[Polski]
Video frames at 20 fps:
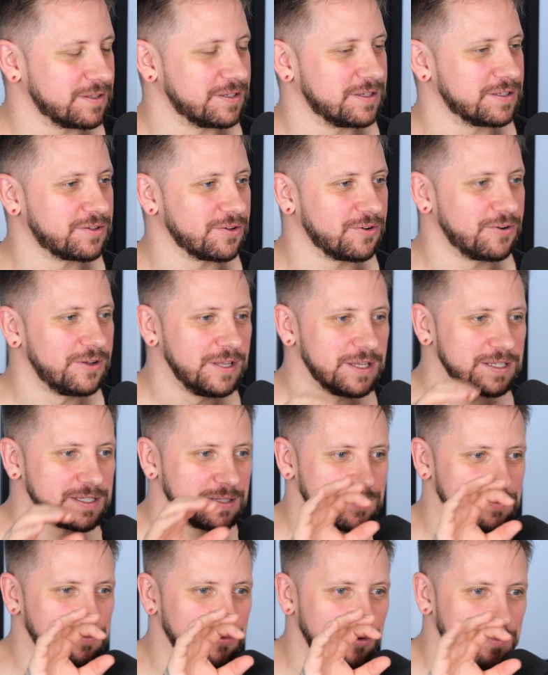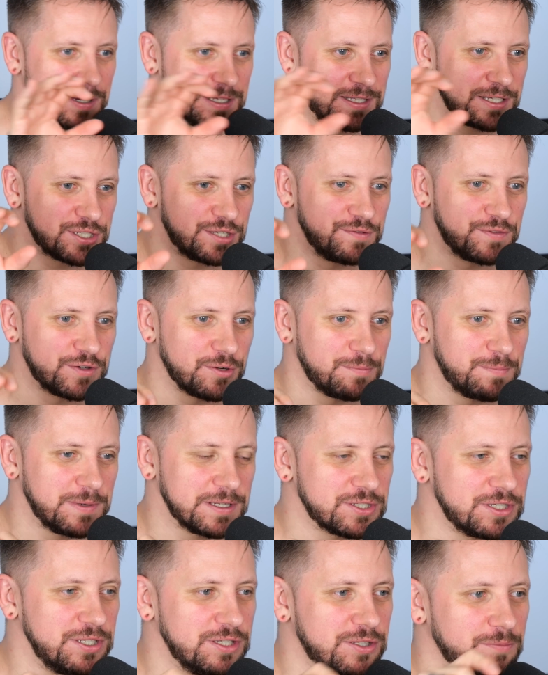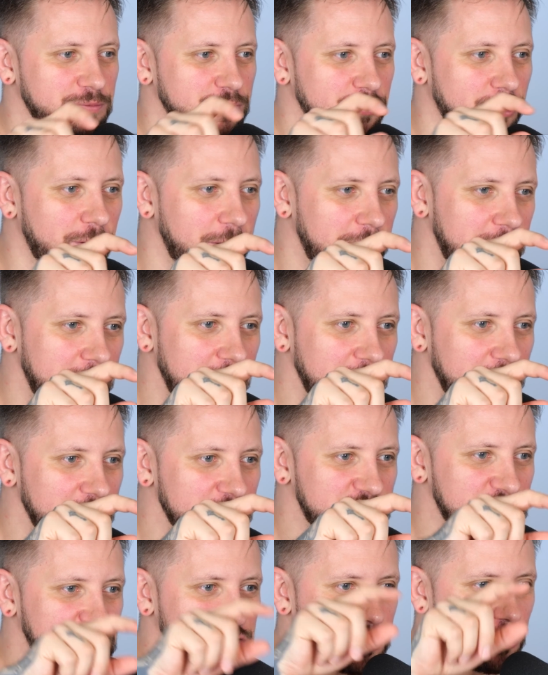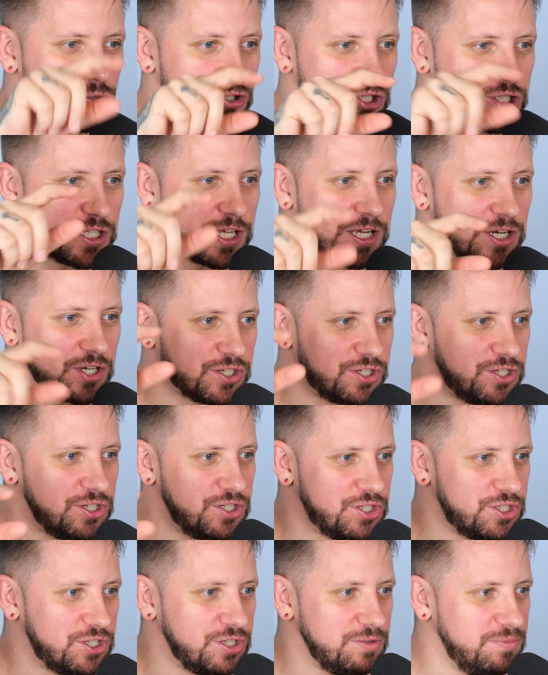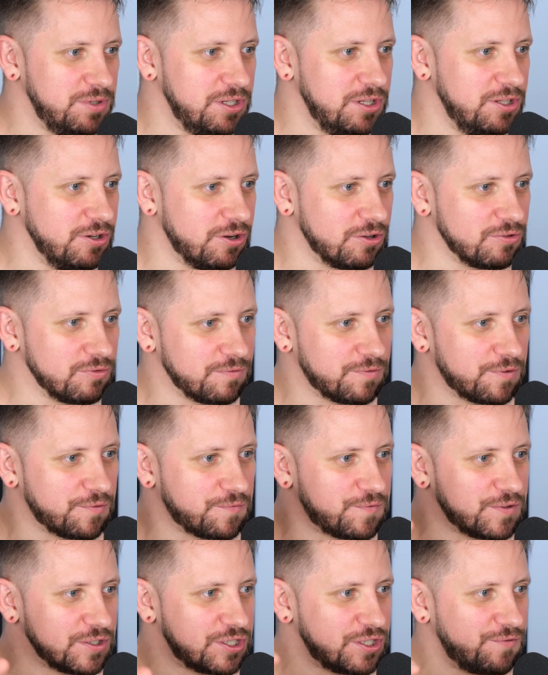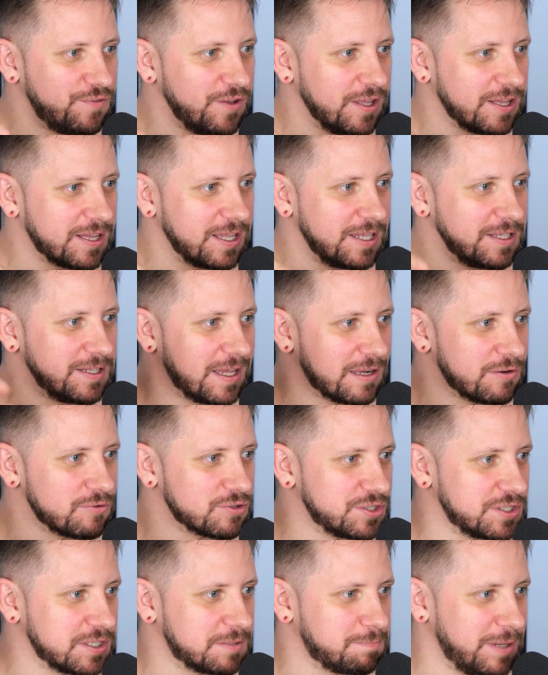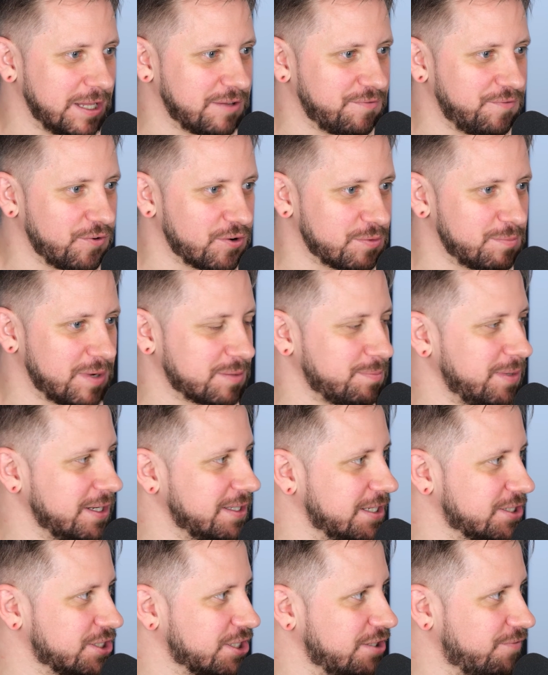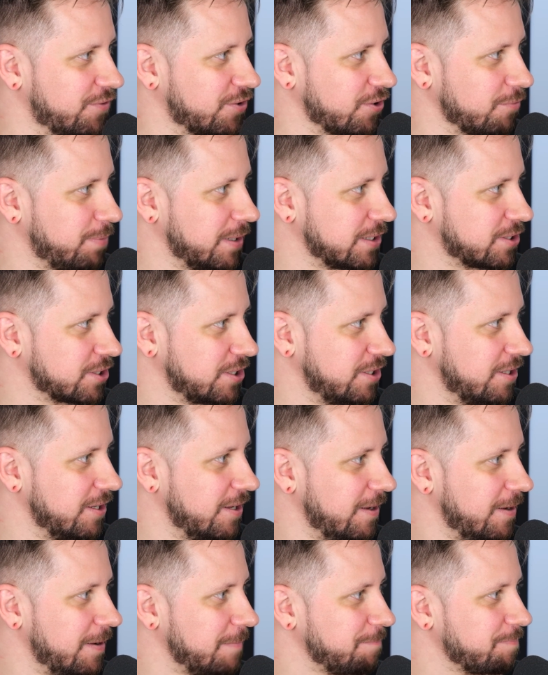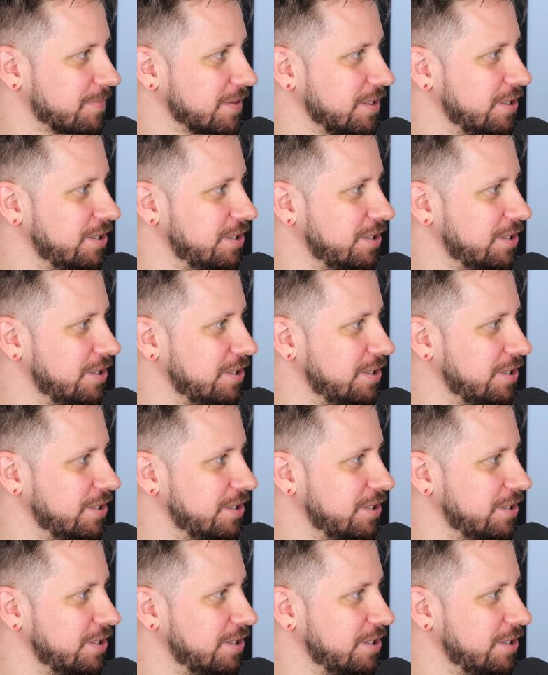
E, to zamiast było Majteczki w kropeczki, to było 140 milionów wyświetleń na różnych platformach Majteczki w kropeczki. A.